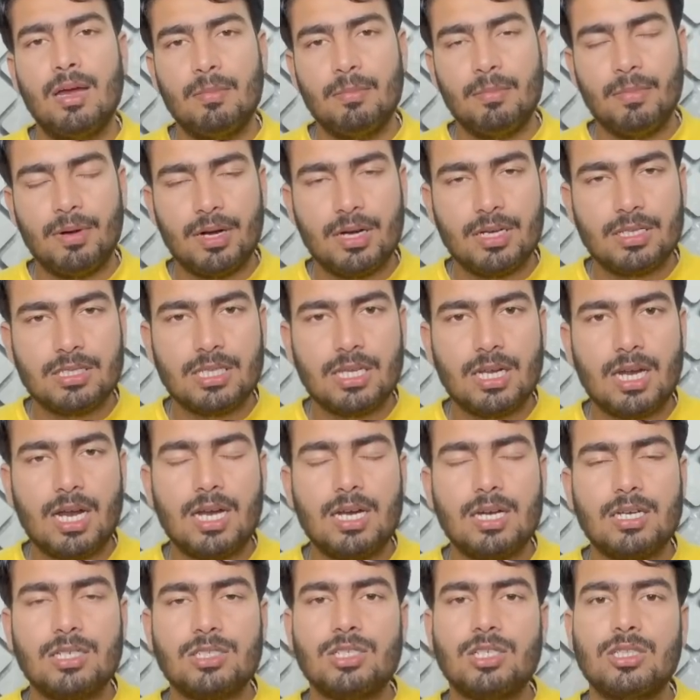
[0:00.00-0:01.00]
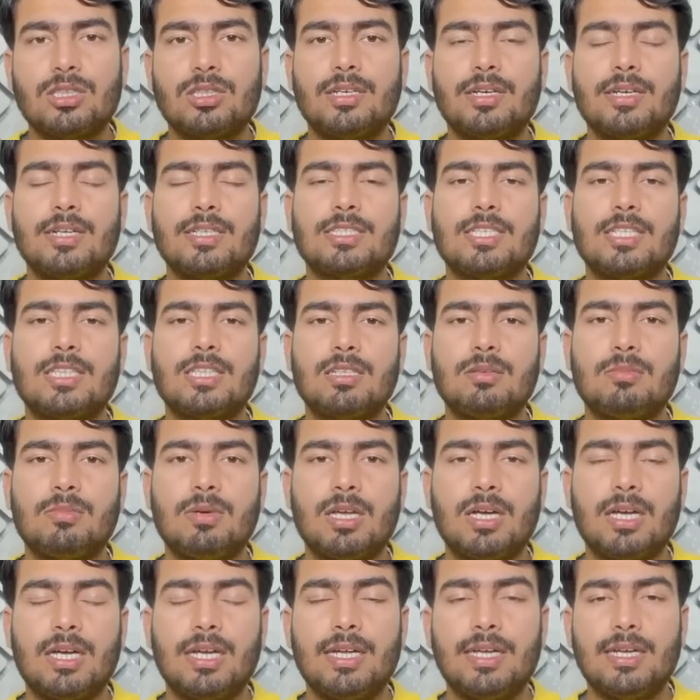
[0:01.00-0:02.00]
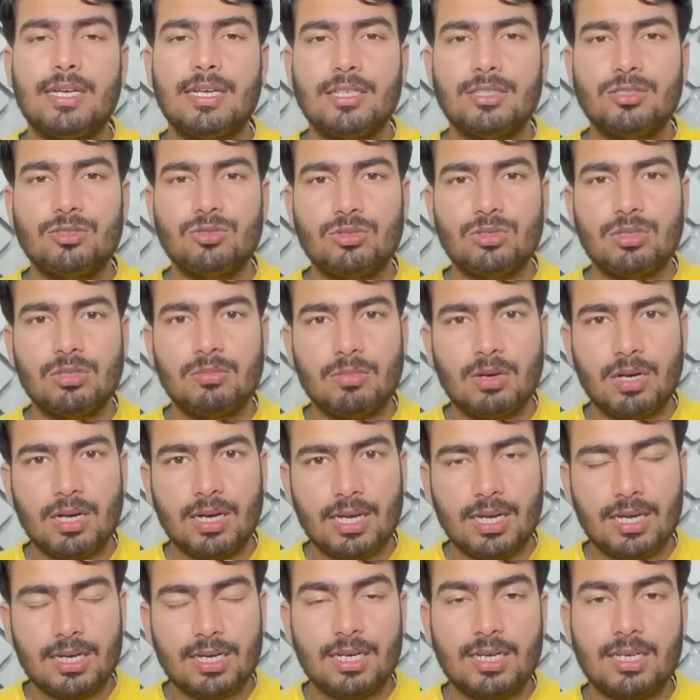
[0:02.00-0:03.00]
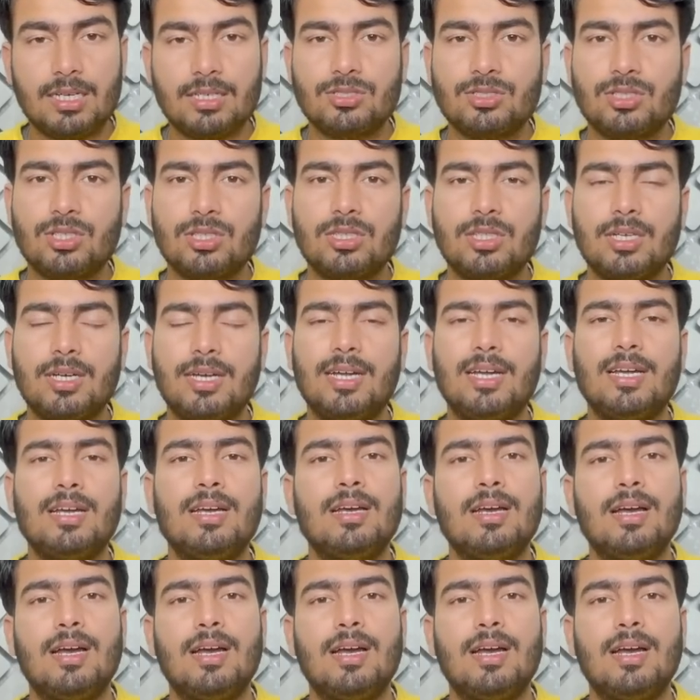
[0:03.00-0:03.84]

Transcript: मृगशिरा नक्षत्र के चंद्रमा रहेंगे जो कि मंगल का नक्षत्र है